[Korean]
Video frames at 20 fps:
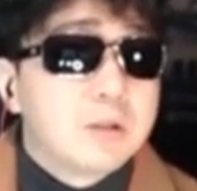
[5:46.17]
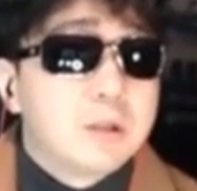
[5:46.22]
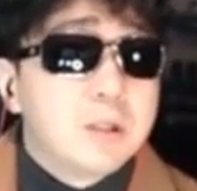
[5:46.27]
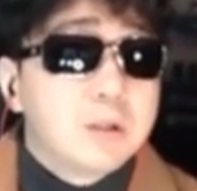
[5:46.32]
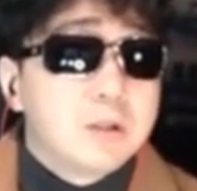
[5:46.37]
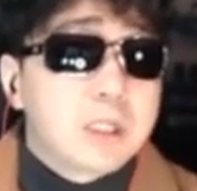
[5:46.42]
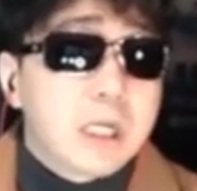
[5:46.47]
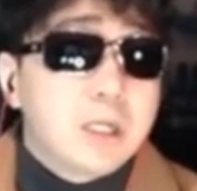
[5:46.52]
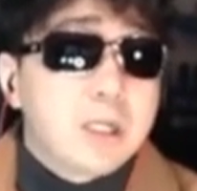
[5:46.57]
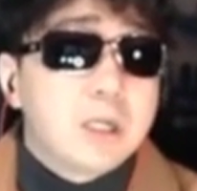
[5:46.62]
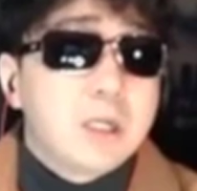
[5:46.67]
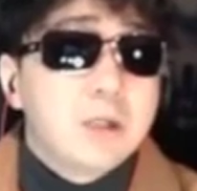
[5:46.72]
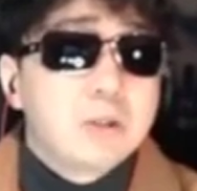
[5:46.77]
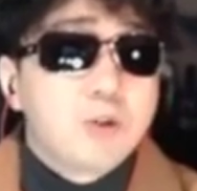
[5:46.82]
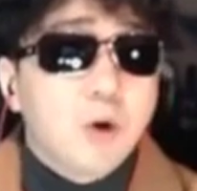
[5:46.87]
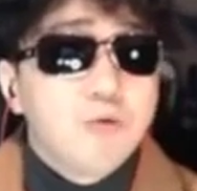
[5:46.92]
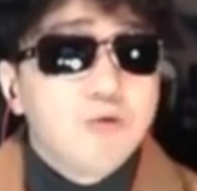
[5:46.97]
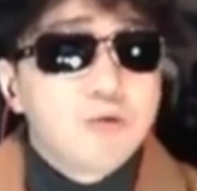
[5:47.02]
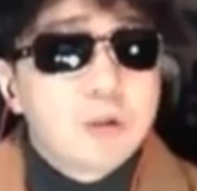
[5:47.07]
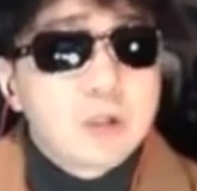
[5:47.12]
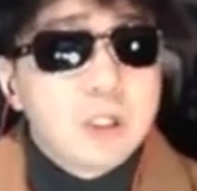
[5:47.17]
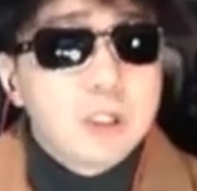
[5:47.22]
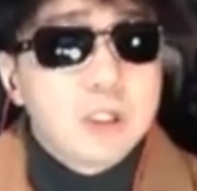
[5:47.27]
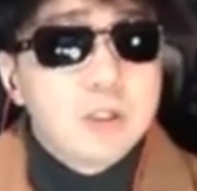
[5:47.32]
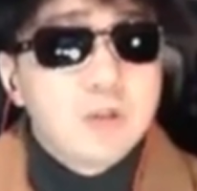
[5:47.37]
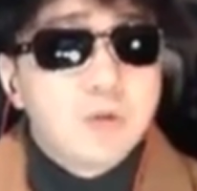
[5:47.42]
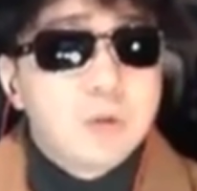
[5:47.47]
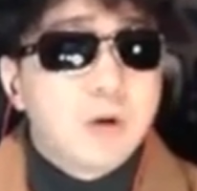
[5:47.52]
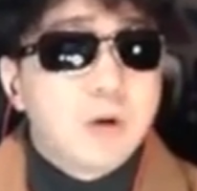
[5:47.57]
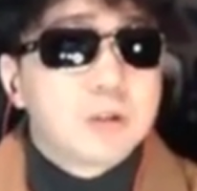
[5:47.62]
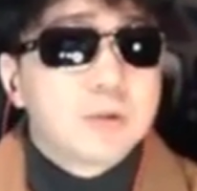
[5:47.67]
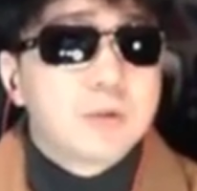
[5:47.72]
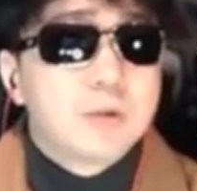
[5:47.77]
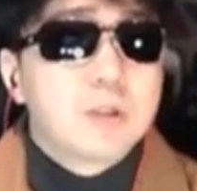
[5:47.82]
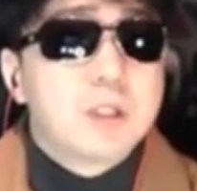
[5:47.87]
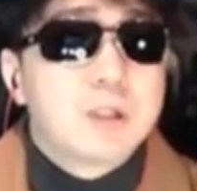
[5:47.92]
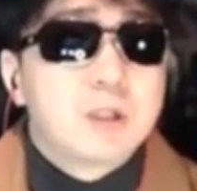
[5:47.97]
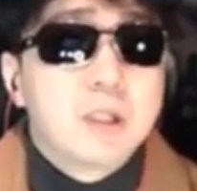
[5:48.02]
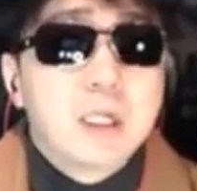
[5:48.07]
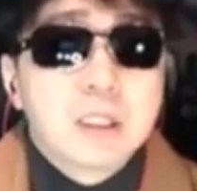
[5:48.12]
이런 차이, 전국적인 인지도
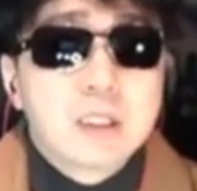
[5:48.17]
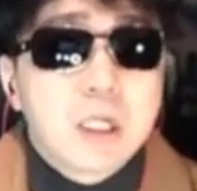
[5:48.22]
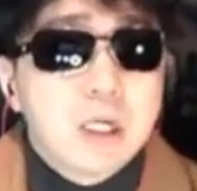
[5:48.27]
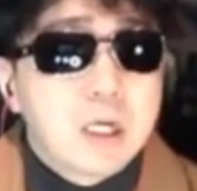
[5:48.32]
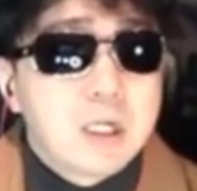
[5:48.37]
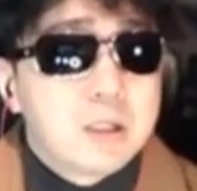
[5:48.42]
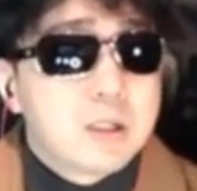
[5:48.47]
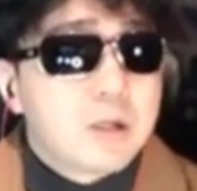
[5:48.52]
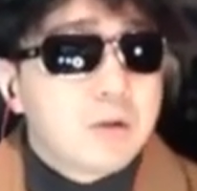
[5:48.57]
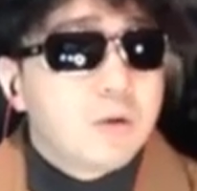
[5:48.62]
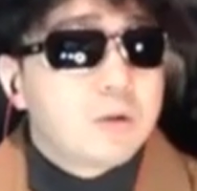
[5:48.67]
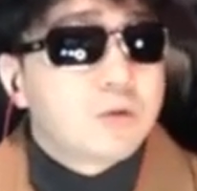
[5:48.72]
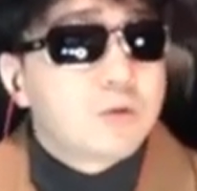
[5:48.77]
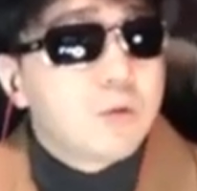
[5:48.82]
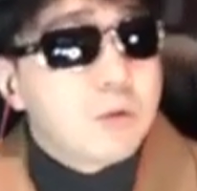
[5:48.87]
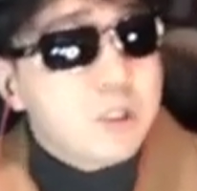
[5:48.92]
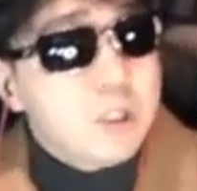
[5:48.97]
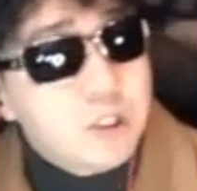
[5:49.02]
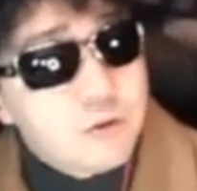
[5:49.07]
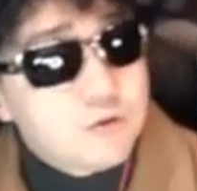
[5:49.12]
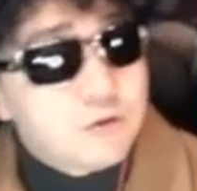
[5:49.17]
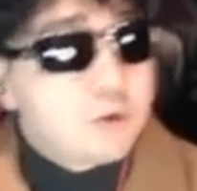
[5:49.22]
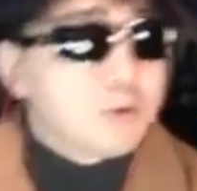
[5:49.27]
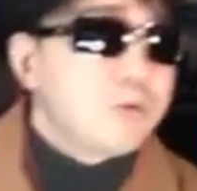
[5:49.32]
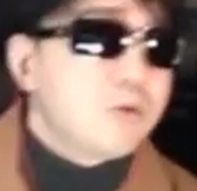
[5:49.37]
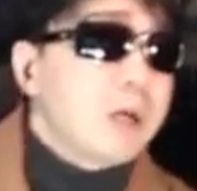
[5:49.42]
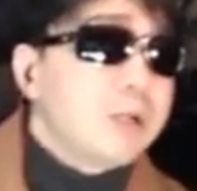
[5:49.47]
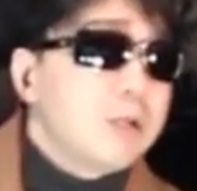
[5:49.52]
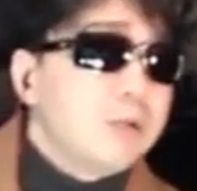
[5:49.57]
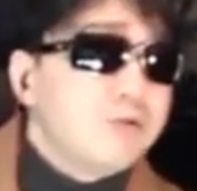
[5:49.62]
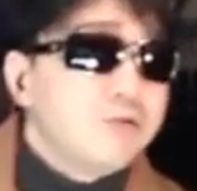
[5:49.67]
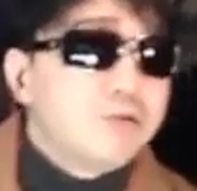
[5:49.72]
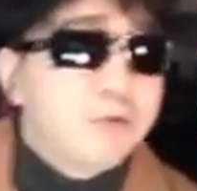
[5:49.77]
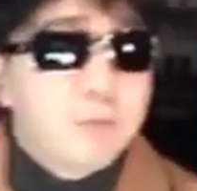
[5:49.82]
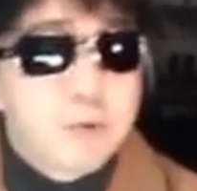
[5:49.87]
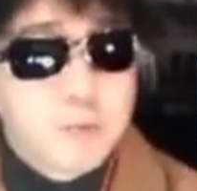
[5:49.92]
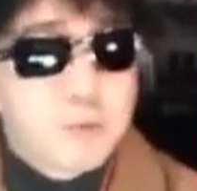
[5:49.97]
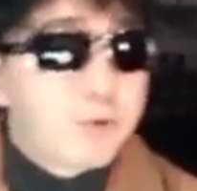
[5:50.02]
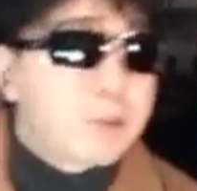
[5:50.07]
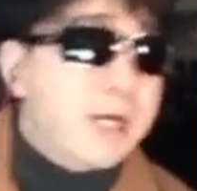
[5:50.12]
여기서부터 이제 차이가 있는데 여기서 또 이준석 쪽 애들
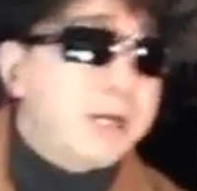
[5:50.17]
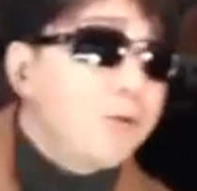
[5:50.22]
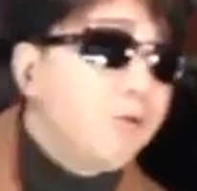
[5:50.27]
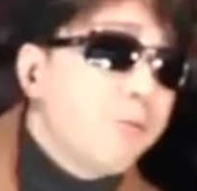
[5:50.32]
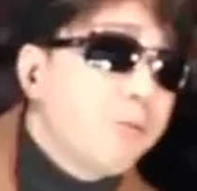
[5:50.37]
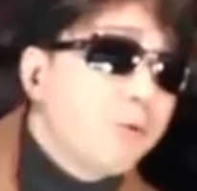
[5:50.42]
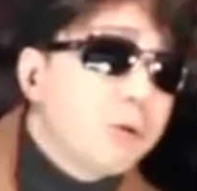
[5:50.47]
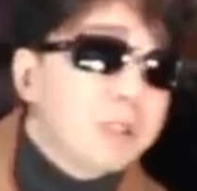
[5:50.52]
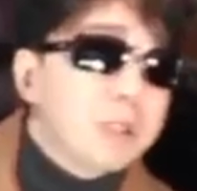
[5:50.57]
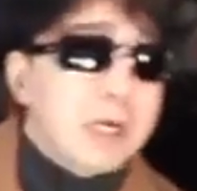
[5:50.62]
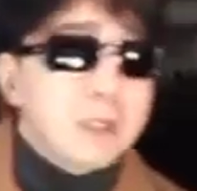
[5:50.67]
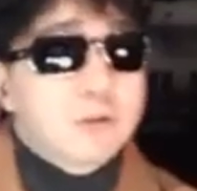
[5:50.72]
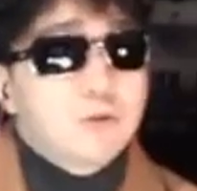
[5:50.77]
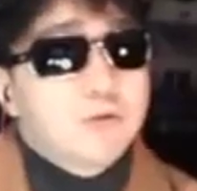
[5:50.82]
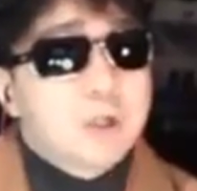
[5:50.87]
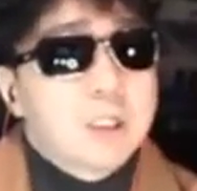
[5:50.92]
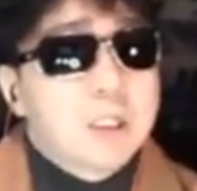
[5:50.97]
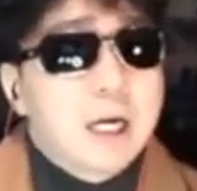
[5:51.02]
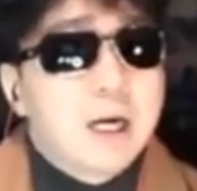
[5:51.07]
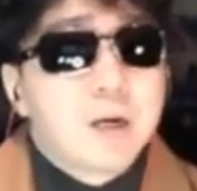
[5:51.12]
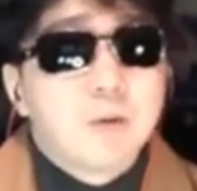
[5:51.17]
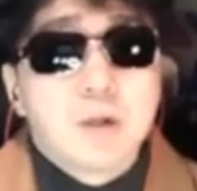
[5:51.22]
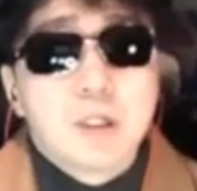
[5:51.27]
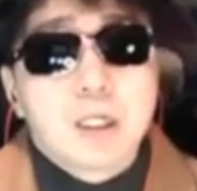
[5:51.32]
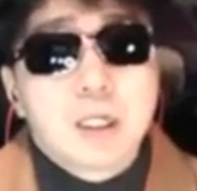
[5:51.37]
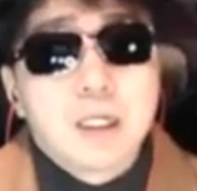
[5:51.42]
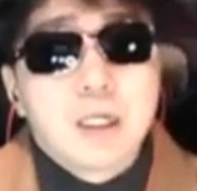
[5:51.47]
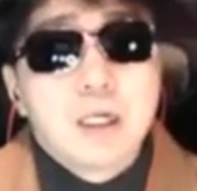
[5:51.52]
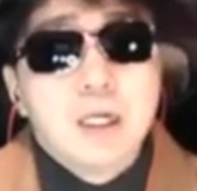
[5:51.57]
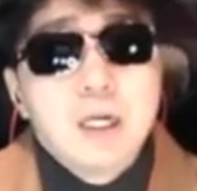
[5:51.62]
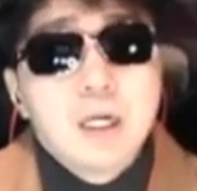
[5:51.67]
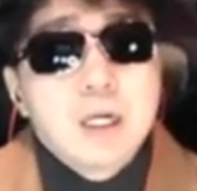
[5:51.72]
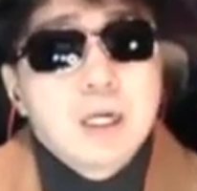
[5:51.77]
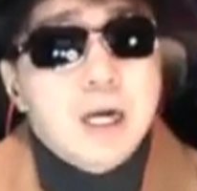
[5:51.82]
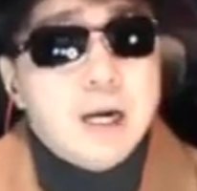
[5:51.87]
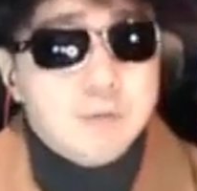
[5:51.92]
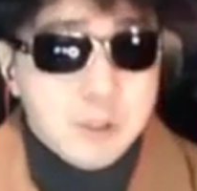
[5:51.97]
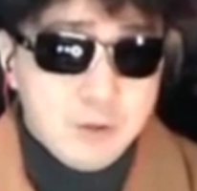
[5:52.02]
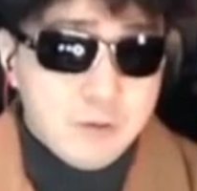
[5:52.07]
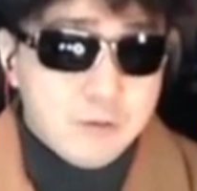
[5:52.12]
유승민 표, 나경원 표까지 안철수한테 다 가버리니까
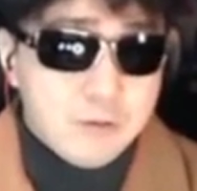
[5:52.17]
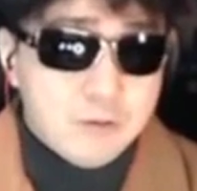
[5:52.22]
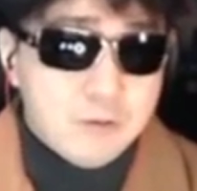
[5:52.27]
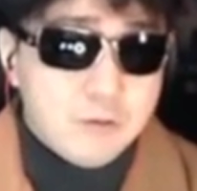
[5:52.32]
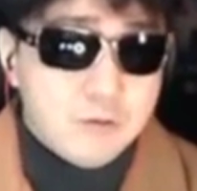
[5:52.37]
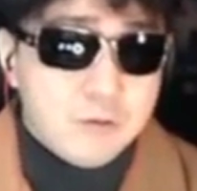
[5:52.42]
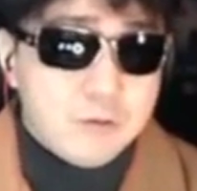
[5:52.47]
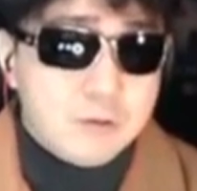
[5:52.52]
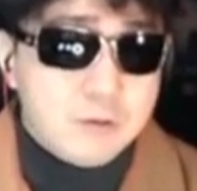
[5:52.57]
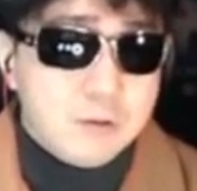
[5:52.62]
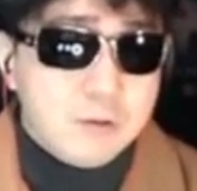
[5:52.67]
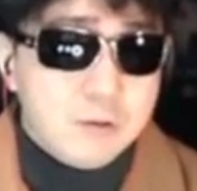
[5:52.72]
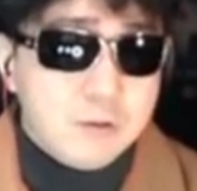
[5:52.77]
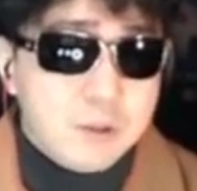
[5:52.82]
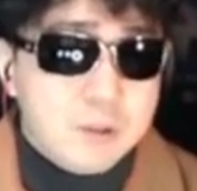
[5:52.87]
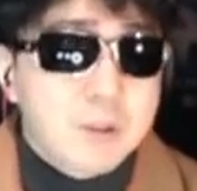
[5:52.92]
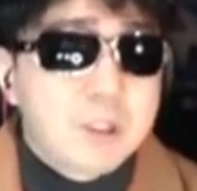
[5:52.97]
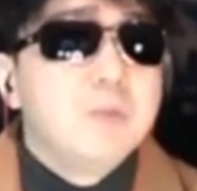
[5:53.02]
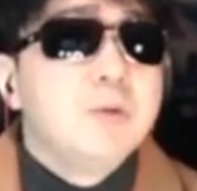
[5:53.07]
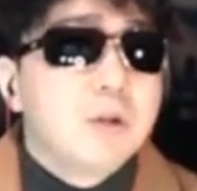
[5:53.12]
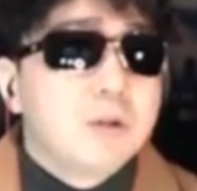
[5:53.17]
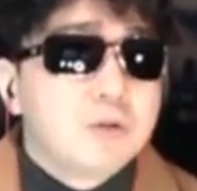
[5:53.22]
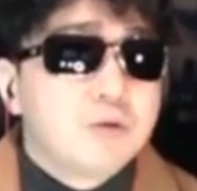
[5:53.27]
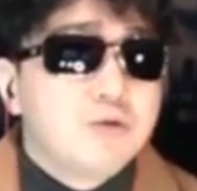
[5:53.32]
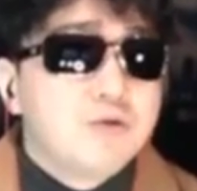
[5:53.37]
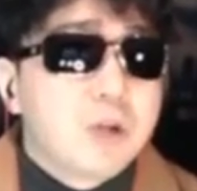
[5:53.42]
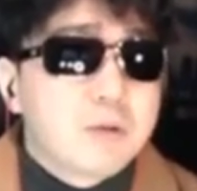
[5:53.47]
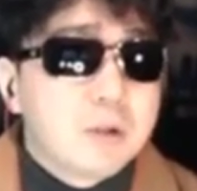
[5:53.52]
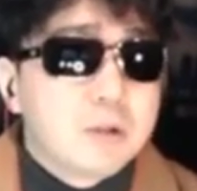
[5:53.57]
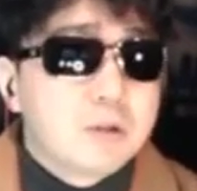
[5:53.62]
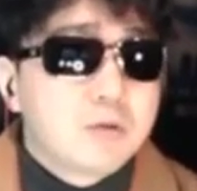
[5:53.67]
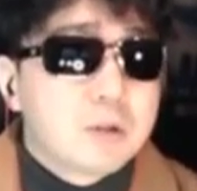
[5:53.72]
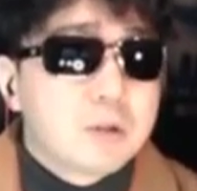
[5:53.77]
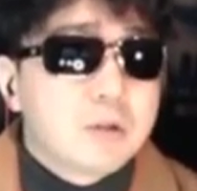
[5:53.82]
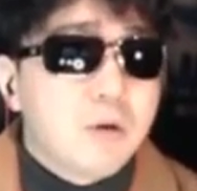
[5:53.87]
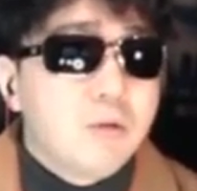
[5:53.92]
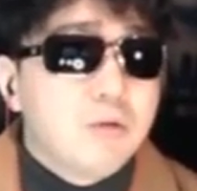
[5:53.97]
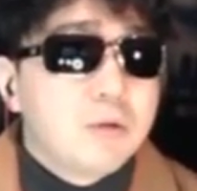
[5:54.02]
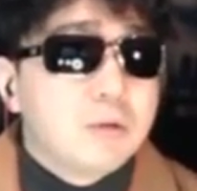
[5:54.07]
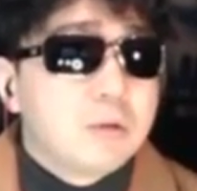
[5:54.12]
아무래도 지금 김기현 쪽 윤핵관들
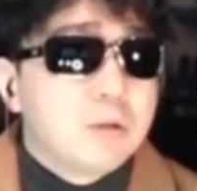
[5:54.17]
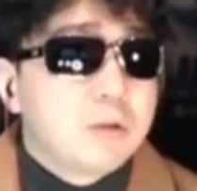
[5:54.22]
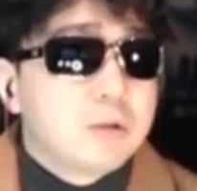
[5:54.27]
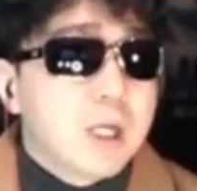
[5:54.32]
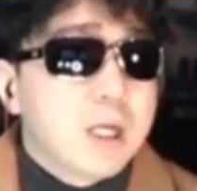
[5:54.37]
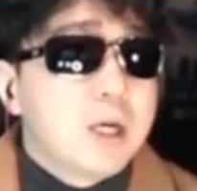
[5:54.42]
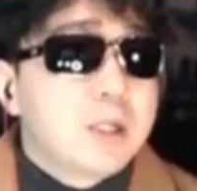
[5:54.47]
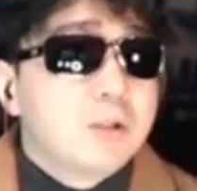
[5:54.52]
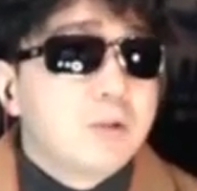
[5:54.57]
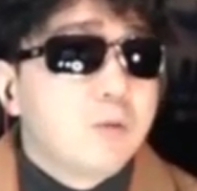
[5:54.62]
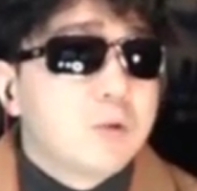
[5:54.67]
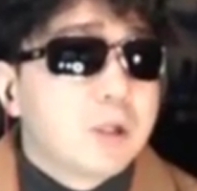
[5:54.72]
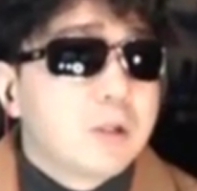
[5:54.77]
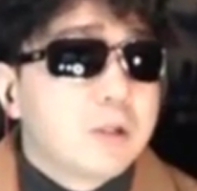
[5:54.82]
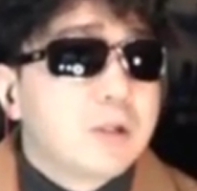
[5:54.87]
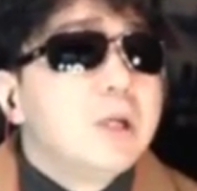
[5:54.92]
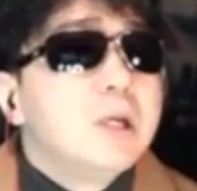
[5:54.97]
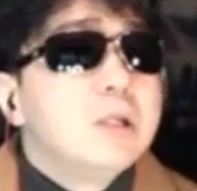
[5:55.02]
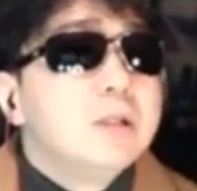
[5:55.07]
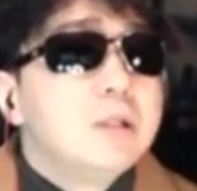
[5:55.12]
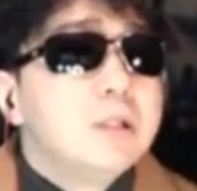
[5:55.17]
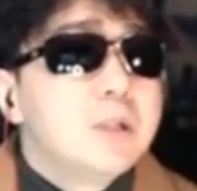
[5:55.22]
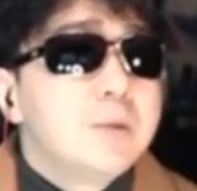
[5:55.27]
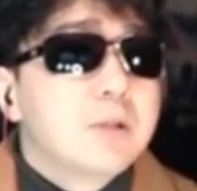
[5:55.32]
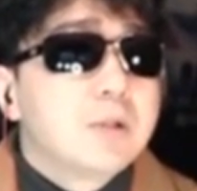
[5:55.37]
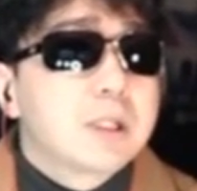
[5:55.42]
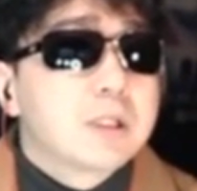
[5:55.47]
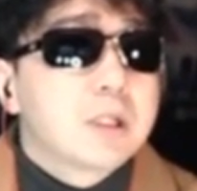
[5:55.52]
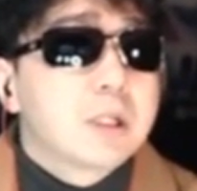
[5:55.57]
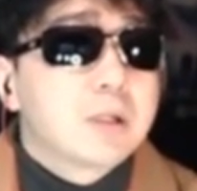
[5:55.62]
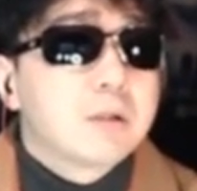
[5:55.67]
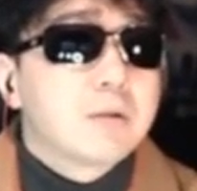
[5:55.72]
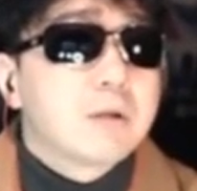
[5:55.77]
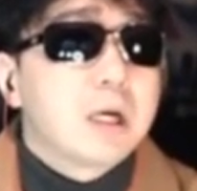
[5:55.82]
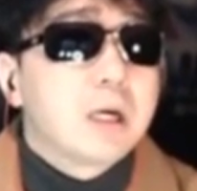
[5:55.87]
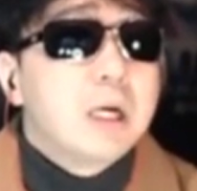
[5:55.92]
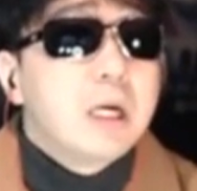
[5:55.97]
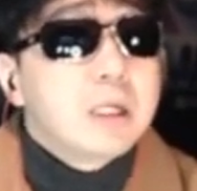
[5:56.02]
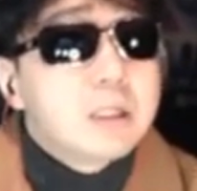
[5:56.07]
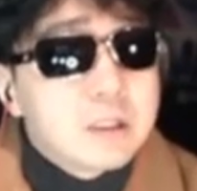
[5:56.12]
쪽에서는 이거 생각지도 못한 응집이 일어났다는 거야.